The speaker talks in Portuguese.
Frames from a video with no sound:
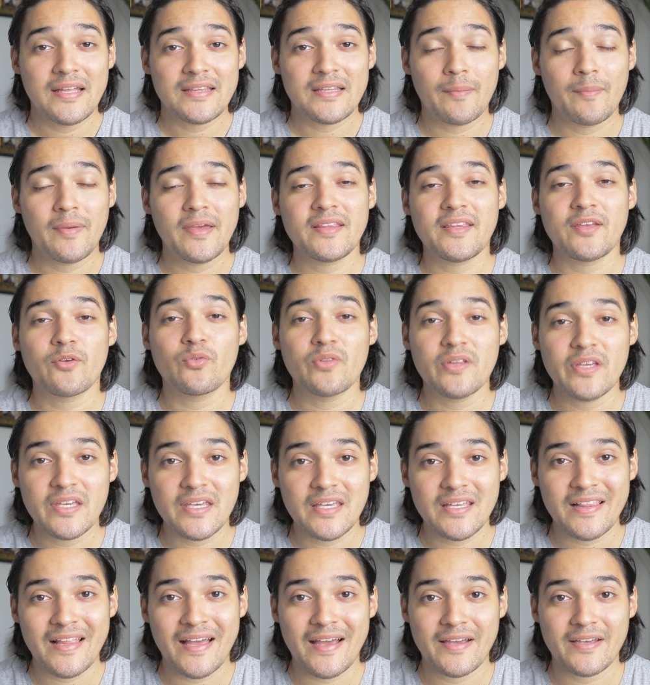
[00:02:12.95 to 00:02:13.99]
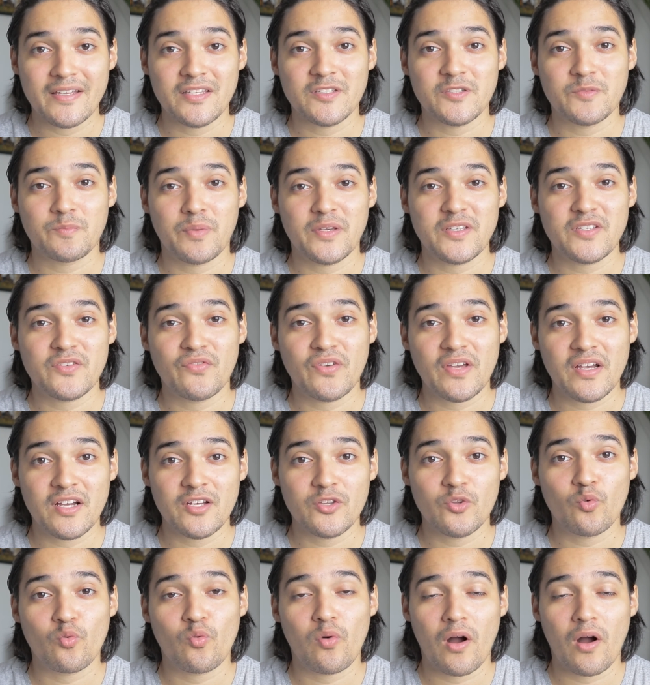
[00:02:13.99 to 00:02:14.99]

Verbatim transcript: também tem um link lá especificando